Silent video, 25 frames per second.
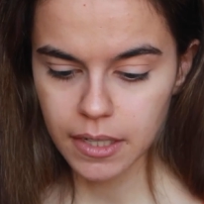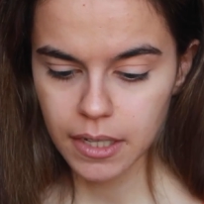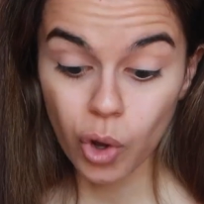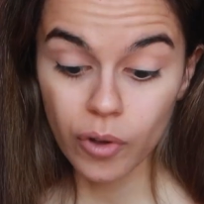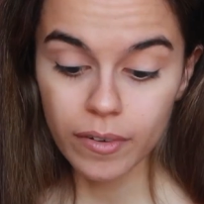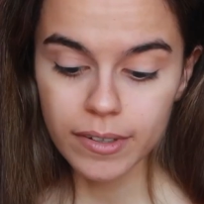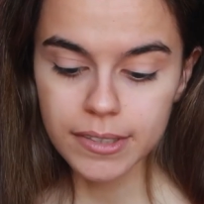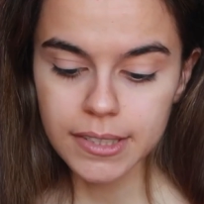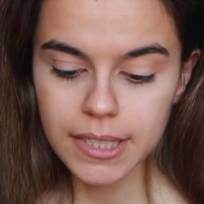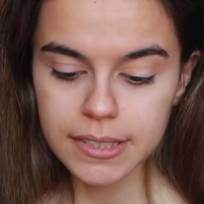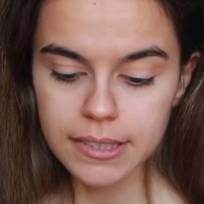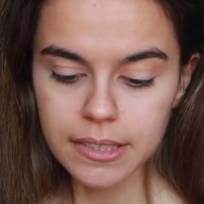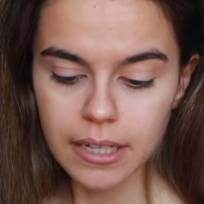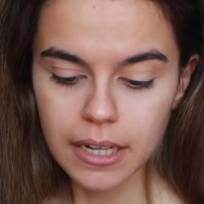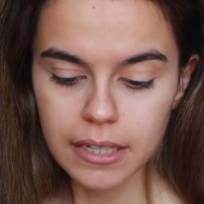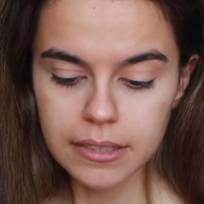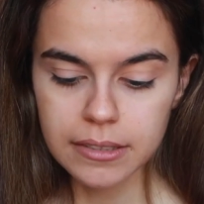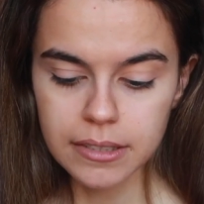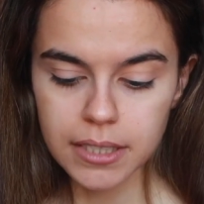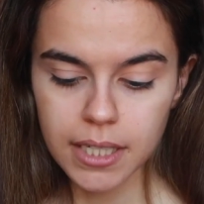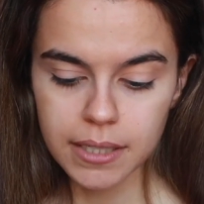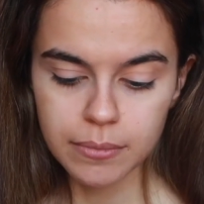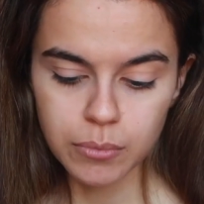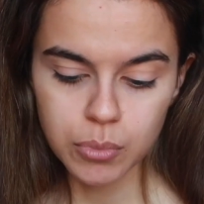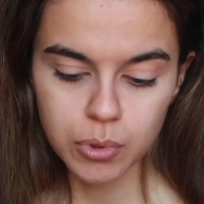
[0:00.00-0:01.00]
Kova zaten
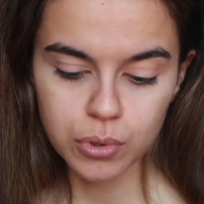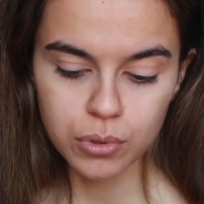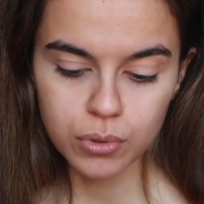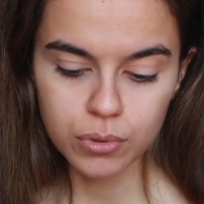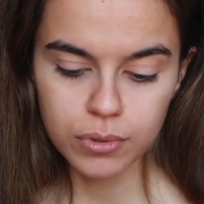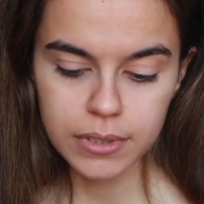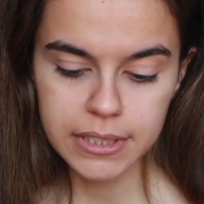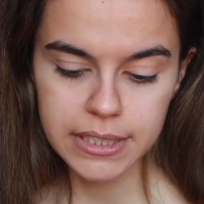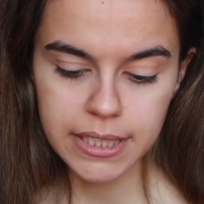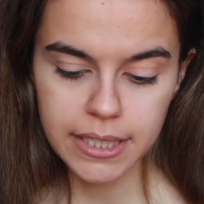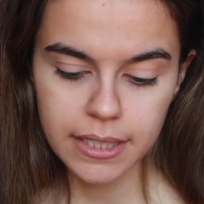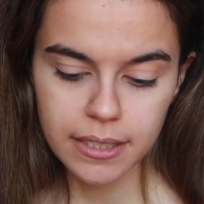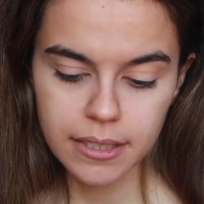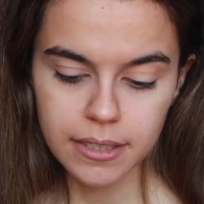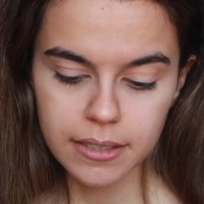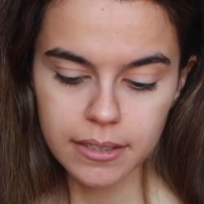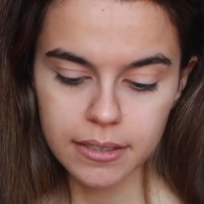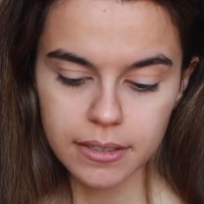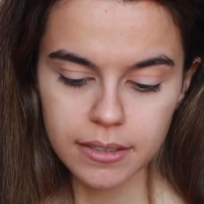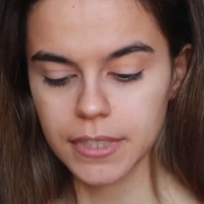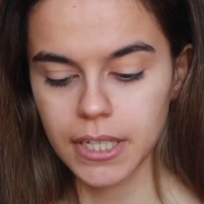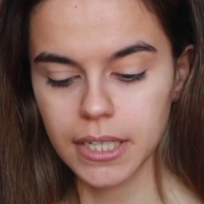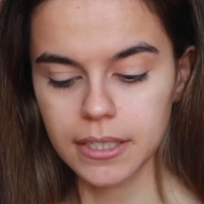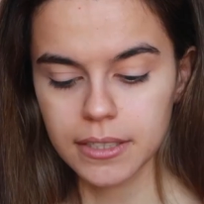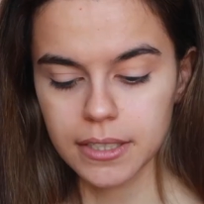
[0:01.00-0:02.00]
aslan burcunun
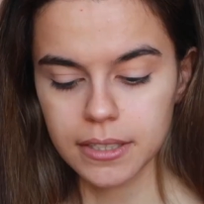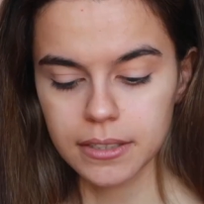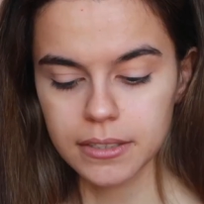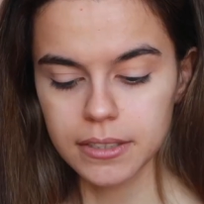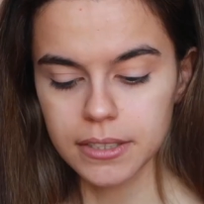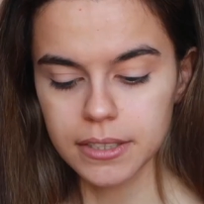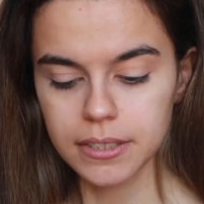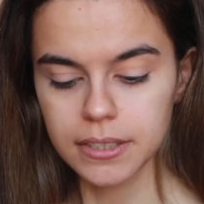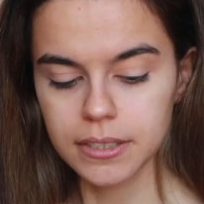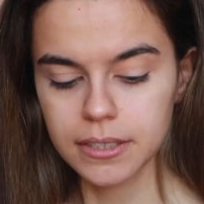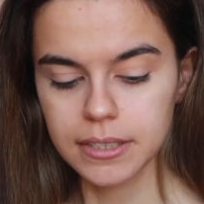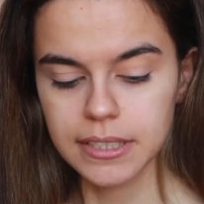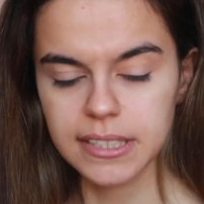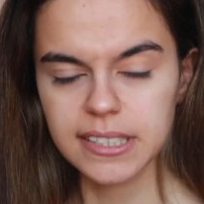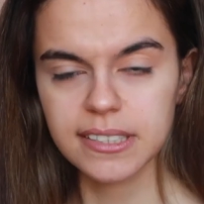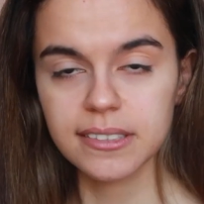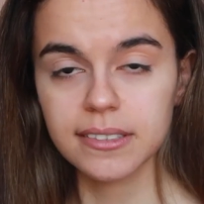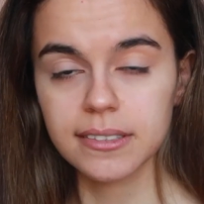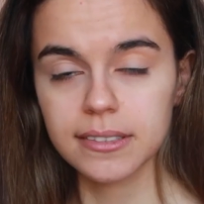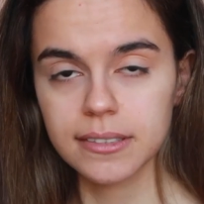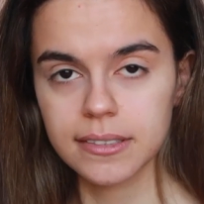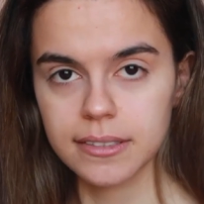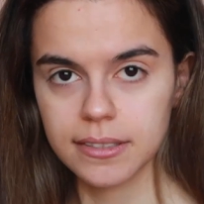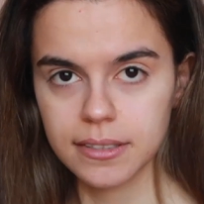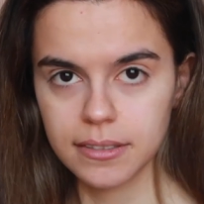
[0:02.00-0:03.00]
direkt ne denir?
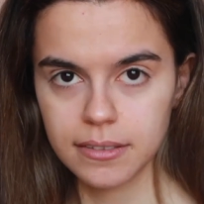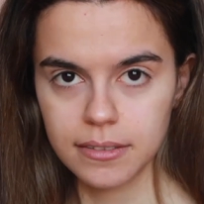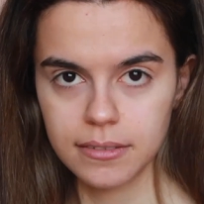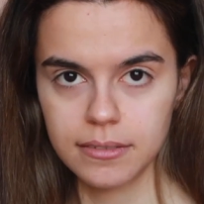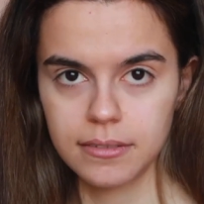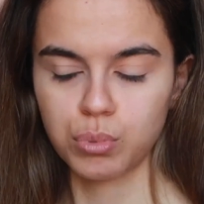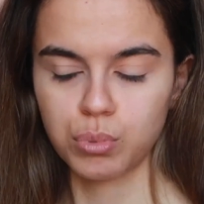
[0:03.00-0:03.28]
Zıt